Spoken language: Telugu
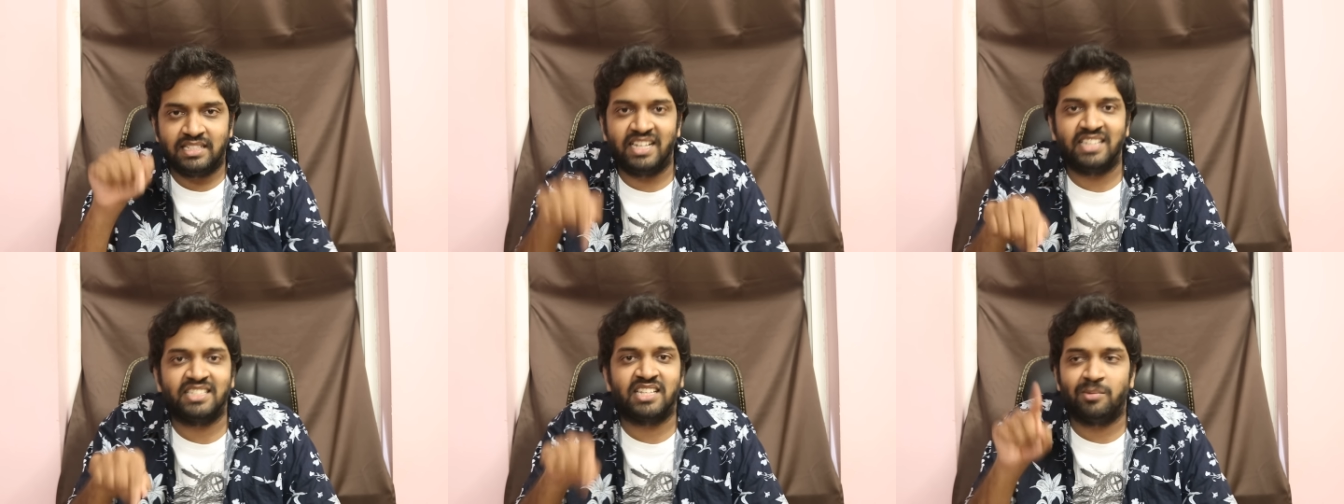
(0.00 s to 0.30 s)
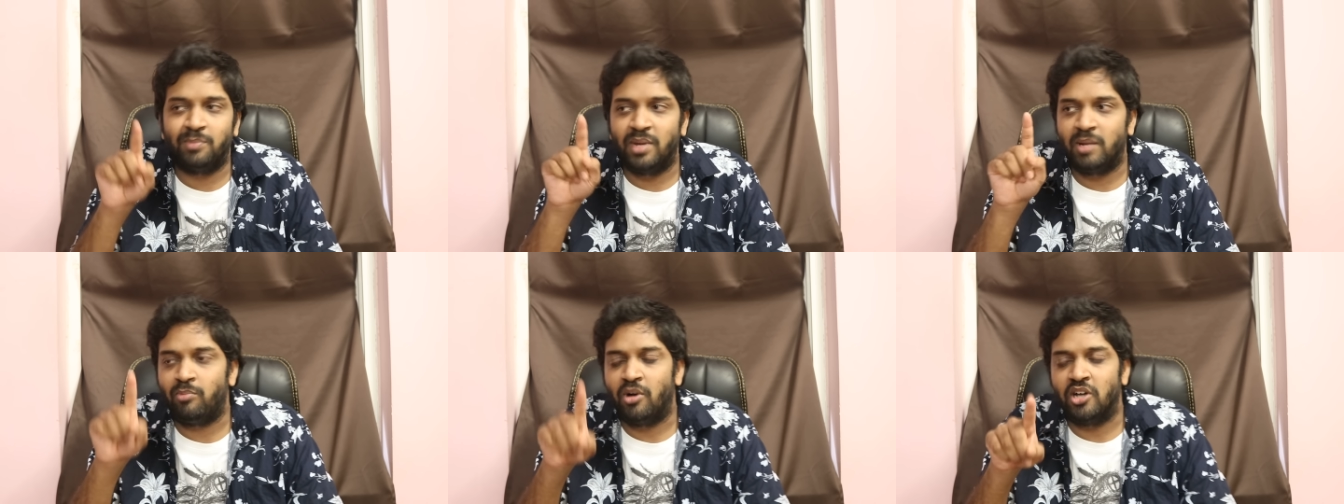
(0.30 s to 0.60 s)

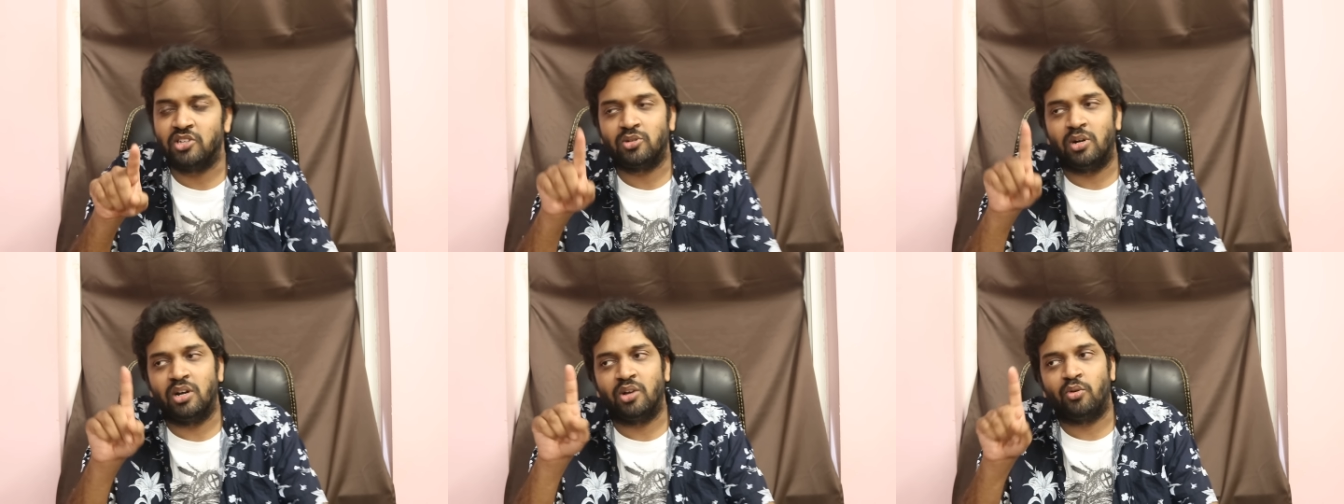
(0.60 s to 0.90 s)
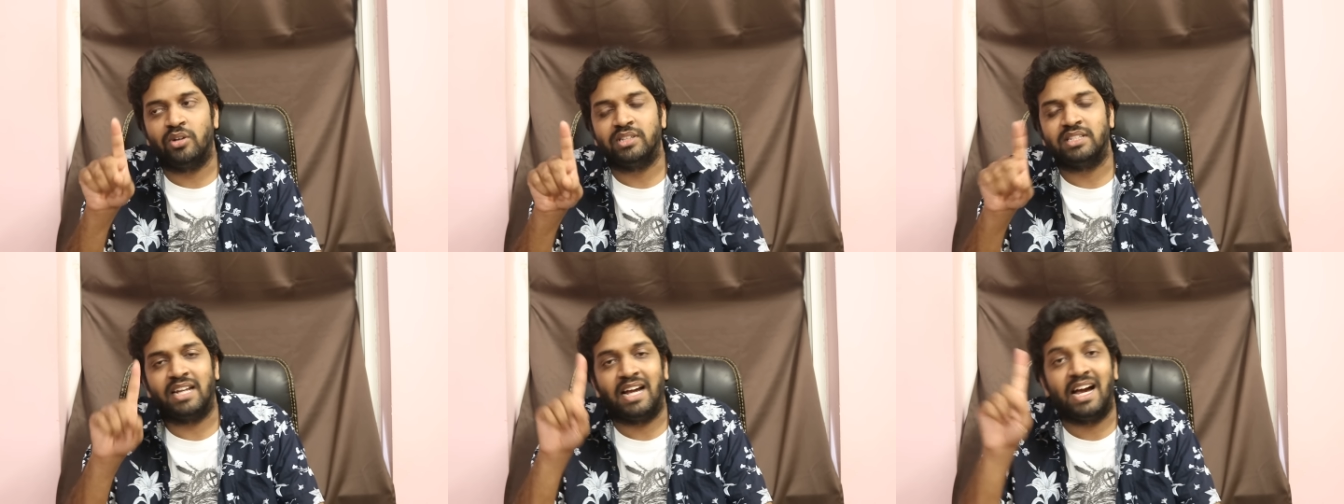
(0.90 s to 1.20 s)
సీజన్ బిగ్ బాస్
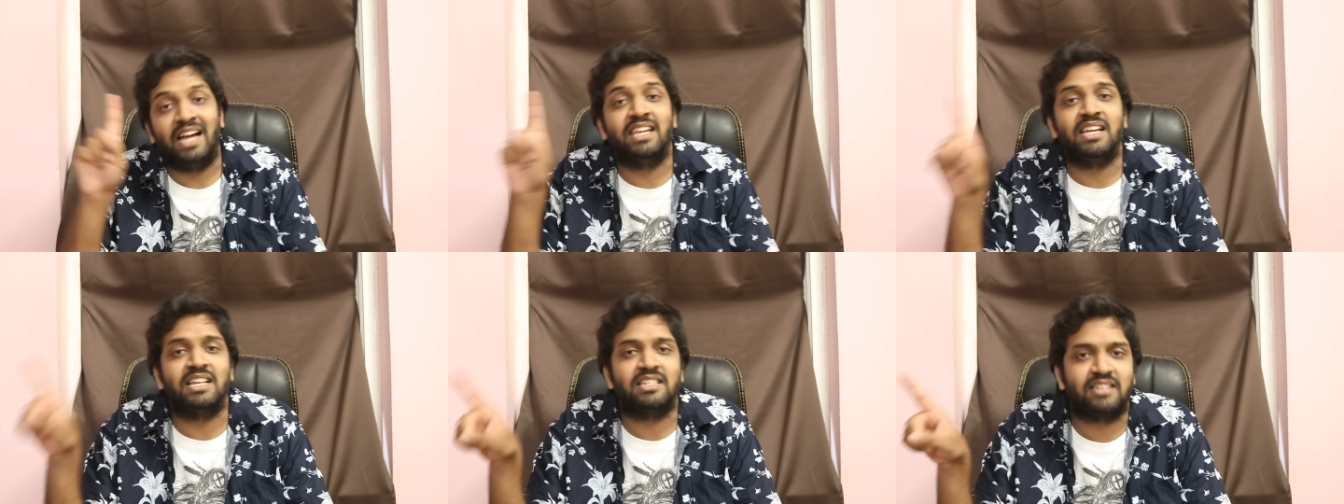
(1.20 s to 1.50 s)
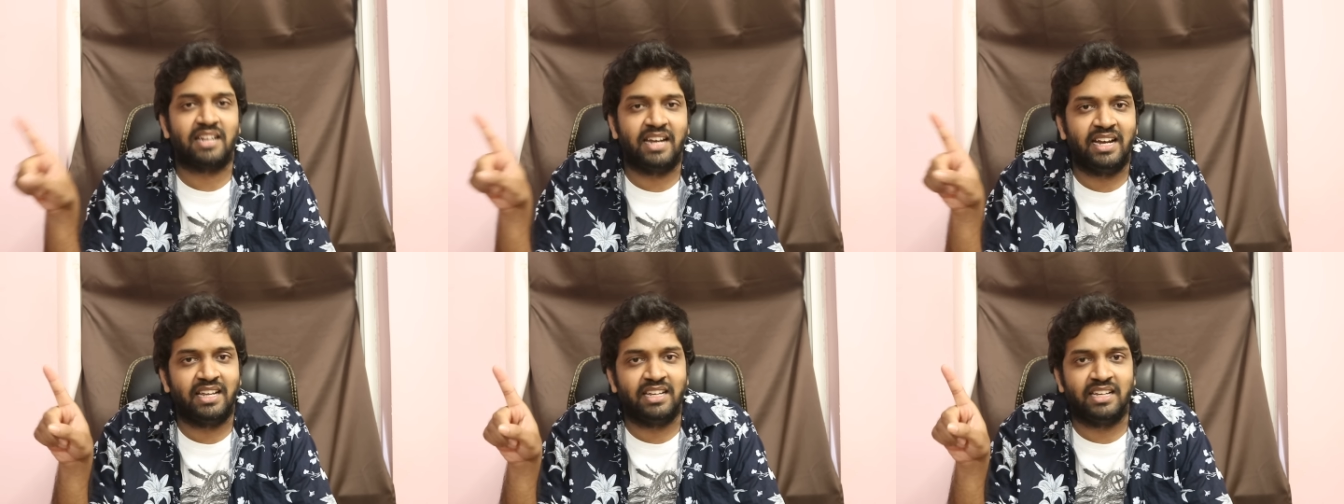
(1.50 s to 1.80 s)
వాళ్ళకి వచ్చిన
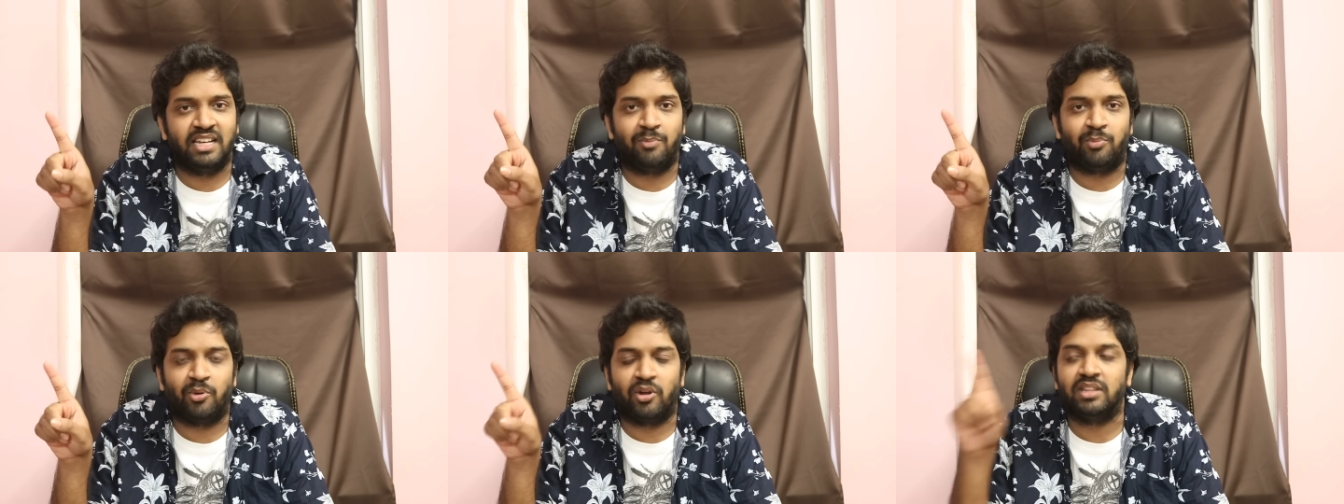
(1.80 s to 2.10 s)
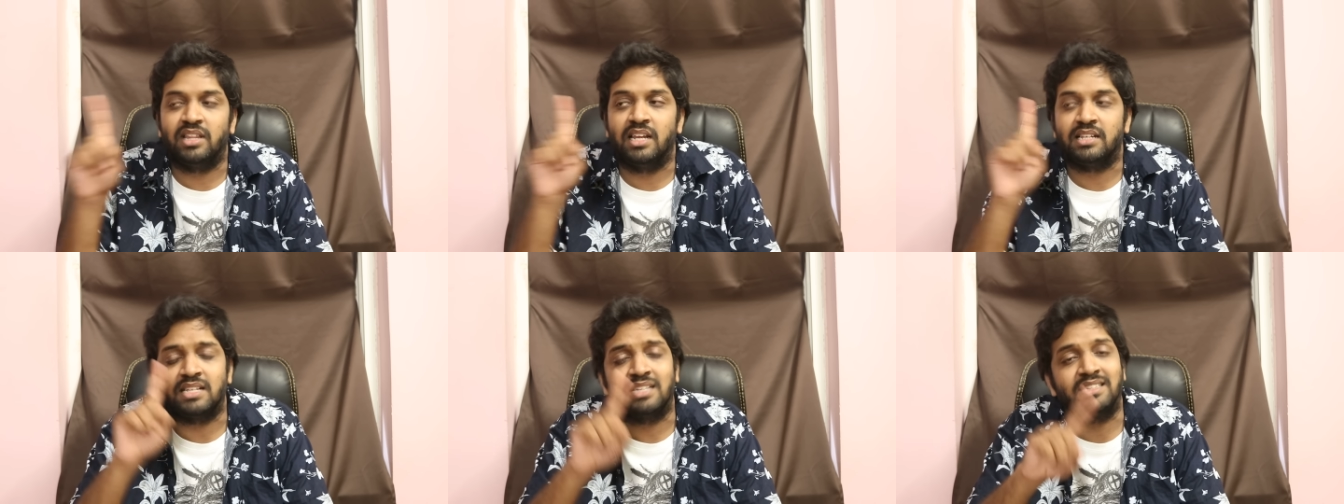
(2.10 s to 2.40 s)
హయ్యెస్ట్ రేటింగ్ ఎప్పుడో
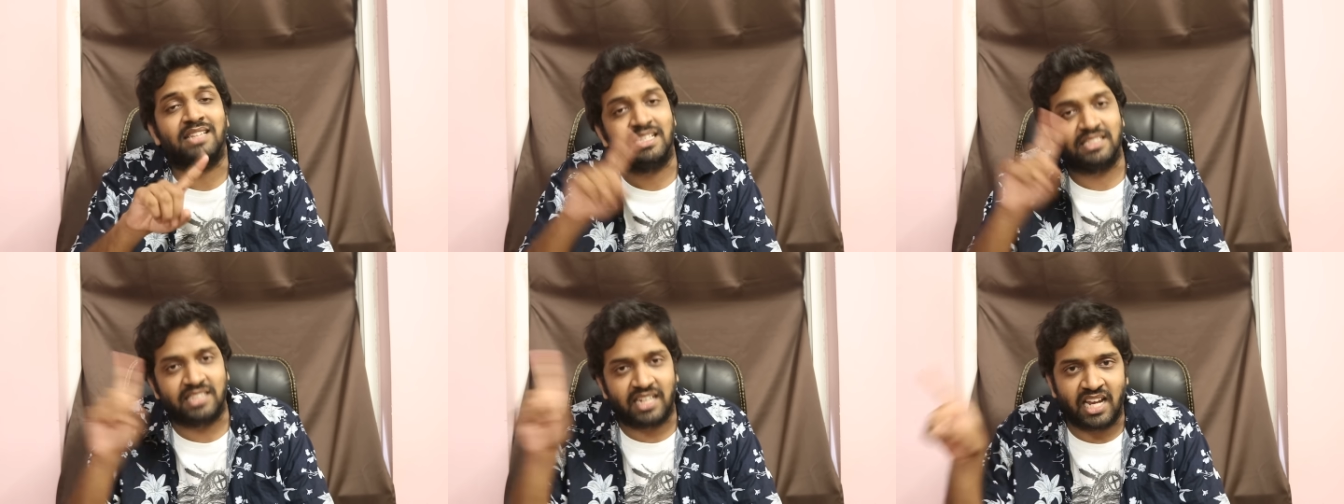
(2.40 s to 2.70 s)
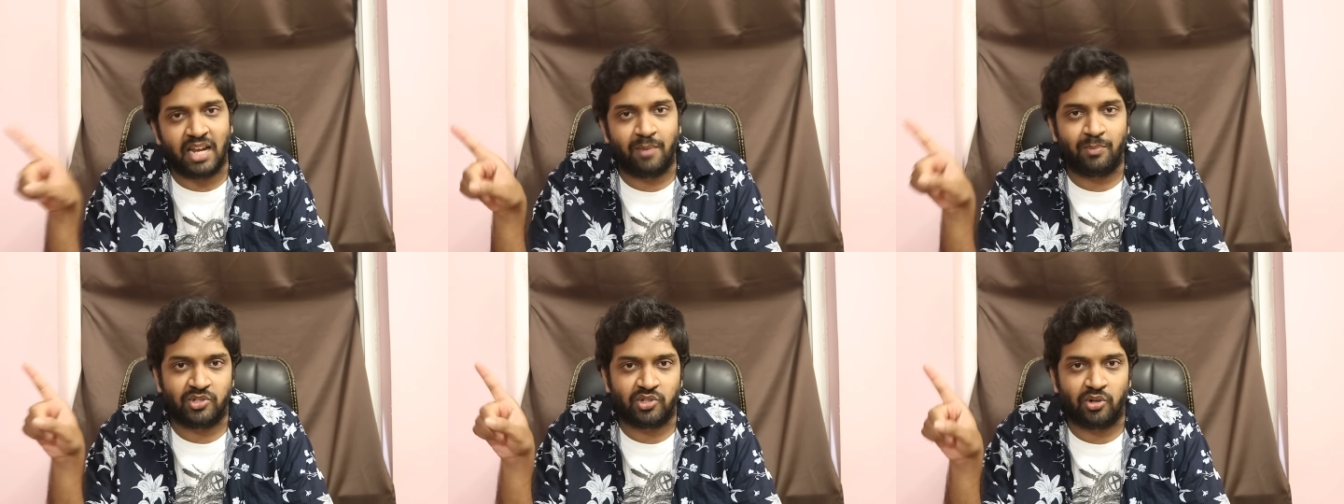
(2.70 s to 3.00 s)
తెలుసా
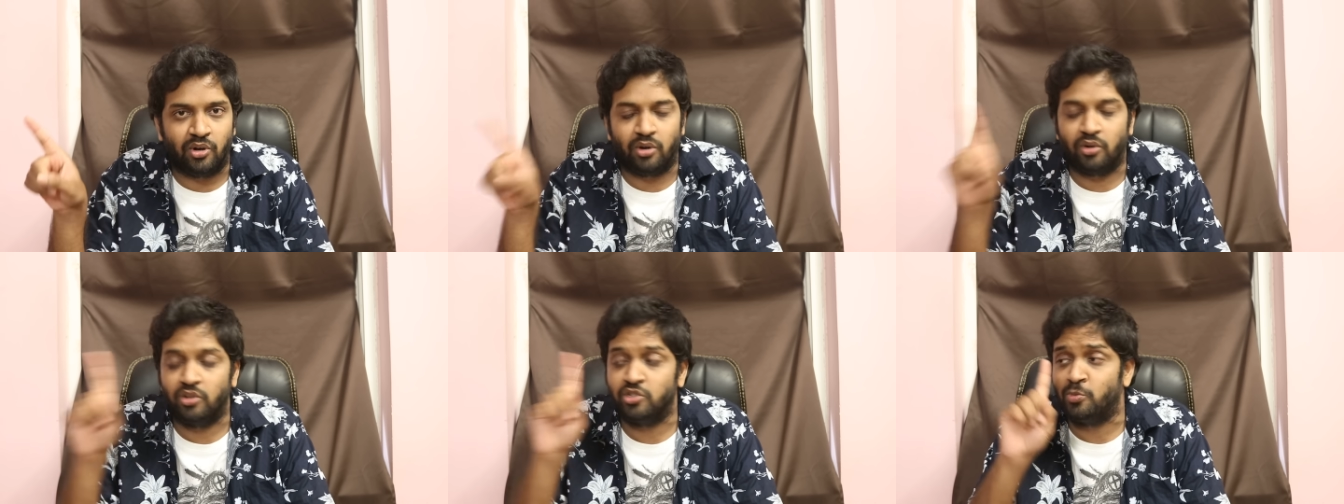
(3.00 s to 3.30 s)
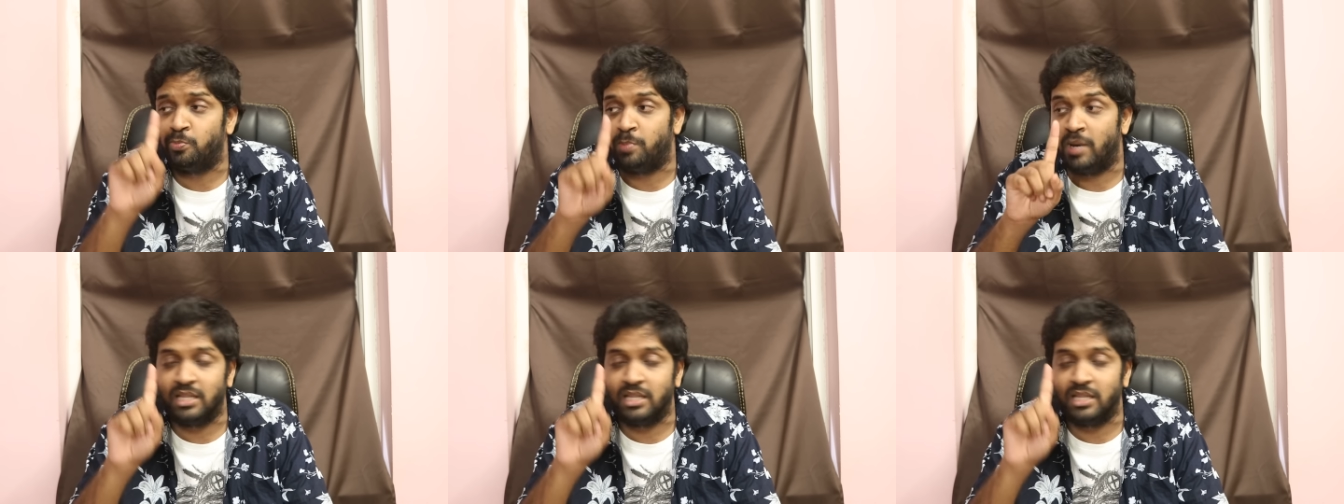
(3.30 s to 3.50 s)
దసరా ఎపిసోడ్ రోజు